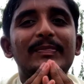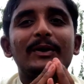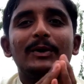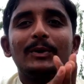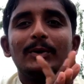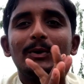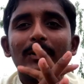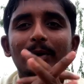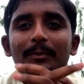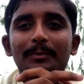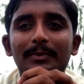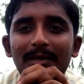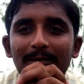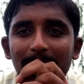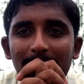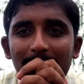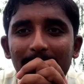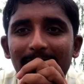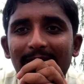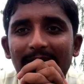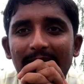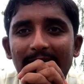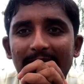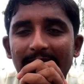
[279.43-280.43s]
तो अभी
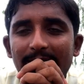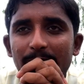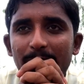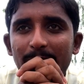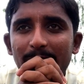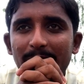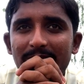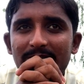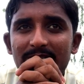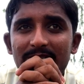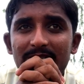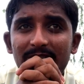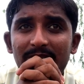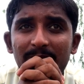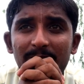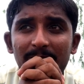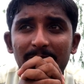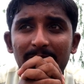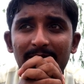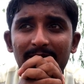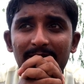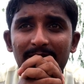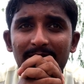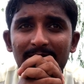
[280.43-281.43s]
हम बैठे हैं ऊपर छत
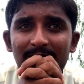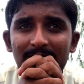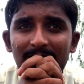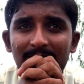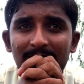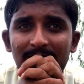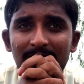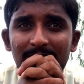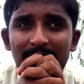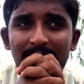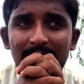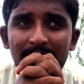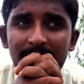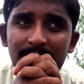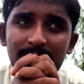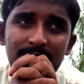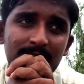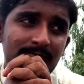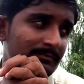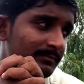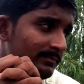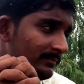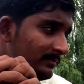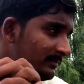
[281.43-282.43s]
पर और
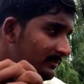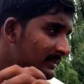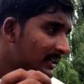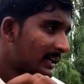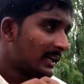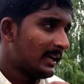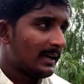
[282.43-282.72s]
हम्म,